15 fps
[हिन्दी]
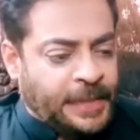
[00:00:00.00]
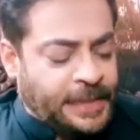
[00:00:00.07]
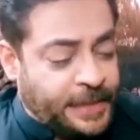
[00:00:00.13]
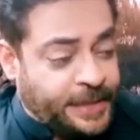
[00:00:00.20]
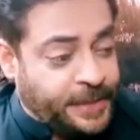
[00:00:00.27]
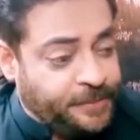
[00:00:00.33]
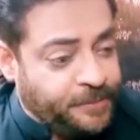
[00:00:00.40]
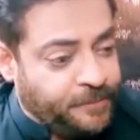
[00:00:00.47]

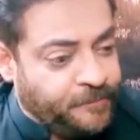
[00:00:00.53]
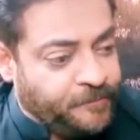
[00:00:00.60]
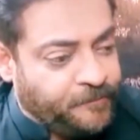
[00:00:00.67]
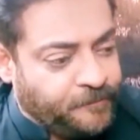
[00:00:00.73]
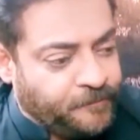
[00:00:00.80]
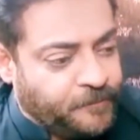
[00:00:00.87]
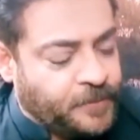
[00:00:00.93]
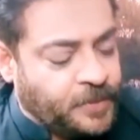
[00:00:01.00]
लेकिन
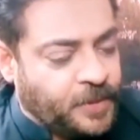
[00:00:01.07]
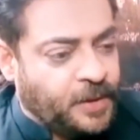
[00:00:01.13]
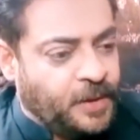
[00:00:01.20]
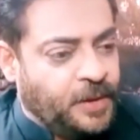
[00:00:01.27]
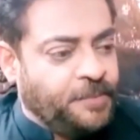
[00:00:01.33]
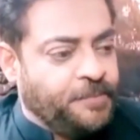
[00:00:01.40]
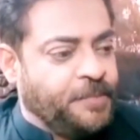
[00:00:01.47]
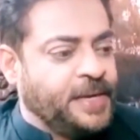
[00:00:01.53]

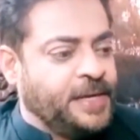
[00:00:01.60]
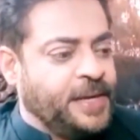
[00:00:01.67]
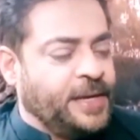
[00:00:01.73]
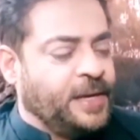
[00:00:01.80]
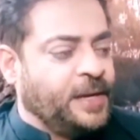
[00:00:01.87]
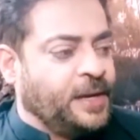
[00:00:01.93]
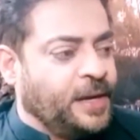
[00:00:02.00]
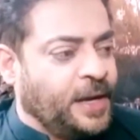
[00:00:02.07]
मैंने
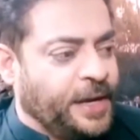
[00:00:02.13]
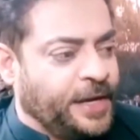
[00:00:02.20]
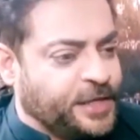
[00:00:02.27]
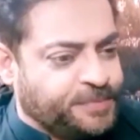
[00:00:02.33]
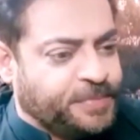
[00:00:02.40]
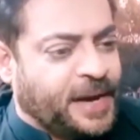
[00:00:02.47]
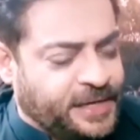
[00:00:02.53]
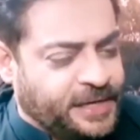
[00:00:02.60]

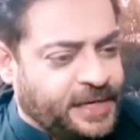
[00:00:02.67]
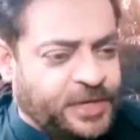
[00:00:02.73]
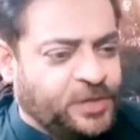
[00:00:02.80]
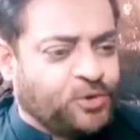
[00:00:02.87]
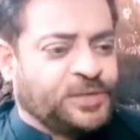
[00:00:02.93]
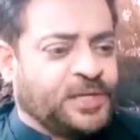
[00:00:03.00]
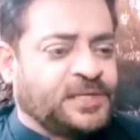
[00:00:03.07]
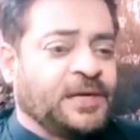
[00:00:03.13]
इस बार ये
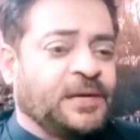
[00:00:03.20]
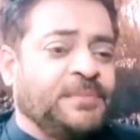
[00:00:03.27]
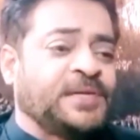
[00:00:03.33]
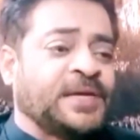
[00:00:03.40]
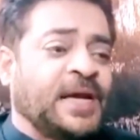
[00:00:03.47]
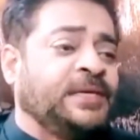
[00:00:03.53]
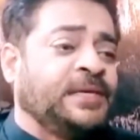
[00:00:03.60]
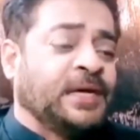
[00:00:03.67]
नहीं सोचा था कि
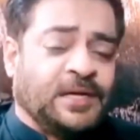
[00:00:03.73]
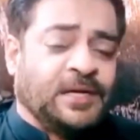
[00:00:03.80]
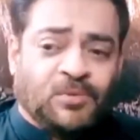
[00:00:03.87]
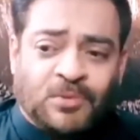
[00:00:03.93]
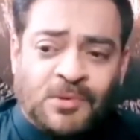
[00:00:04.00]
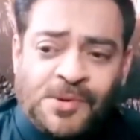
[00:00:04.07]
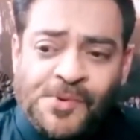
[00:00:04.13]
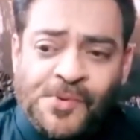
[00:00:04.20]
मैं शादी कर रहा
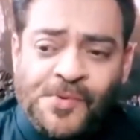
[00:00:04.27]
हूं